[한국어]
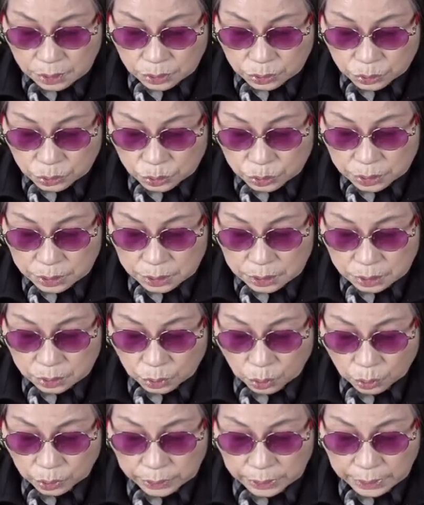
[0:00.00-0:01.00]
줄기를
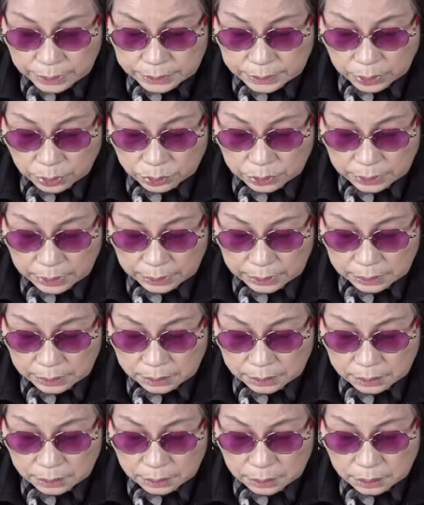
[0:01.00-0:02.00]
곱게
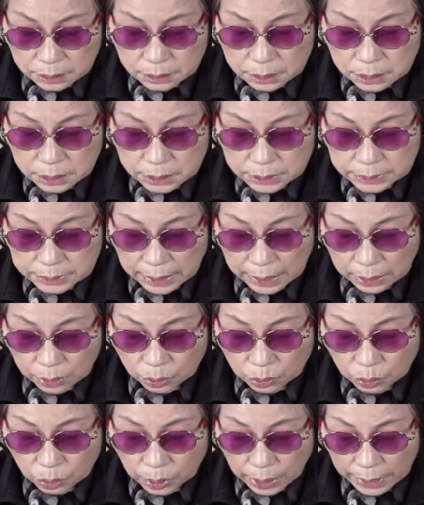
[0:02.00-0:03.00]
세웠나니 흔들리지
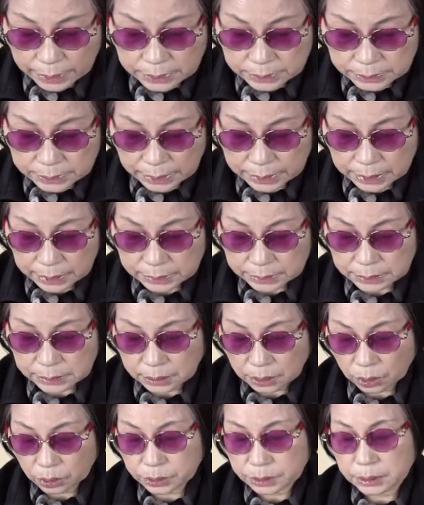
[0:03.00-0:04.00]
않고 가는 사랑이
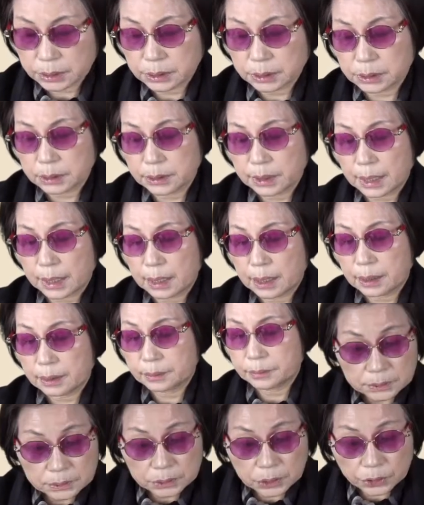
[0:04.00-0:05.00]
어디 있으랴.
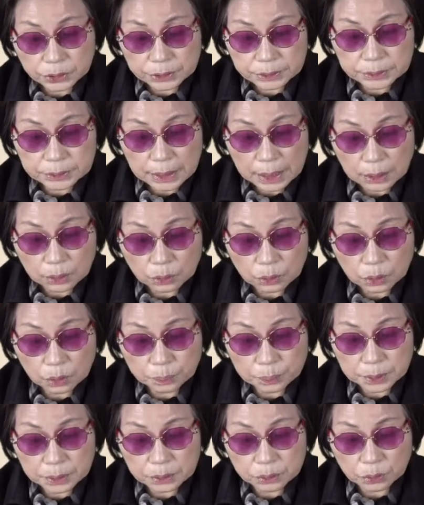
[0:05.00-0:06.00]
젖지 않고
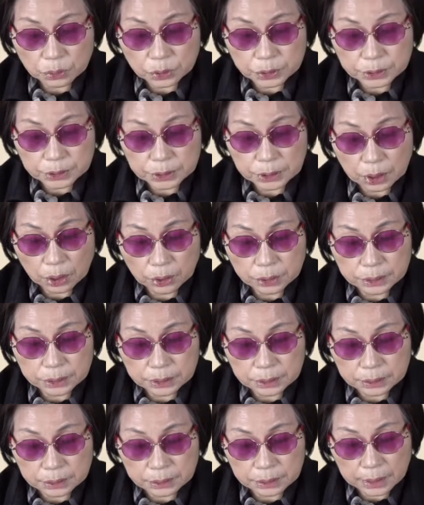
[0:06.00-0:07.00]
피는 꽃이 어디
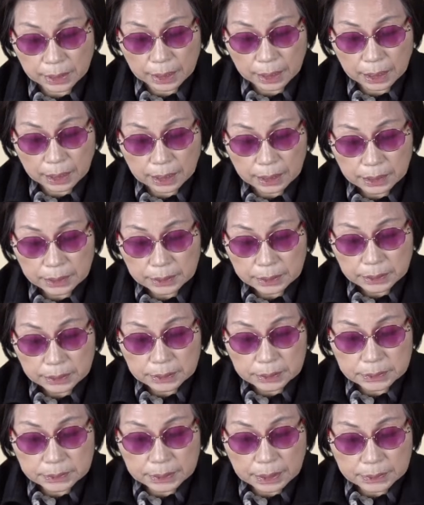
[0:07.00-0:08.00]
있으랴.
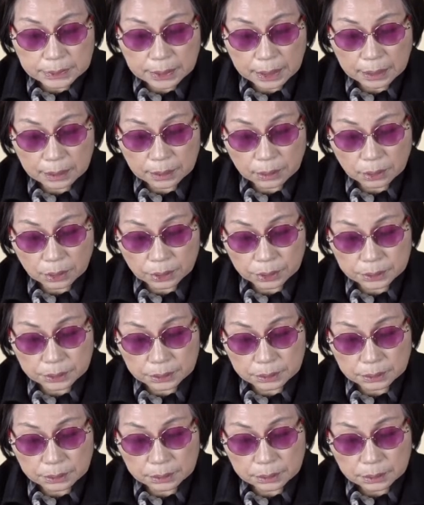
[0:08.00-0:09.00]
이 세상
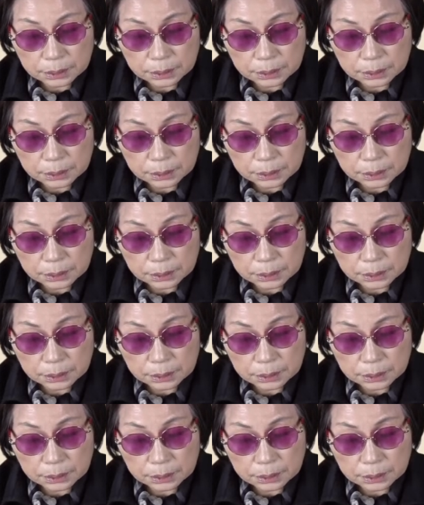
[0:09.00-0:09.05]
어디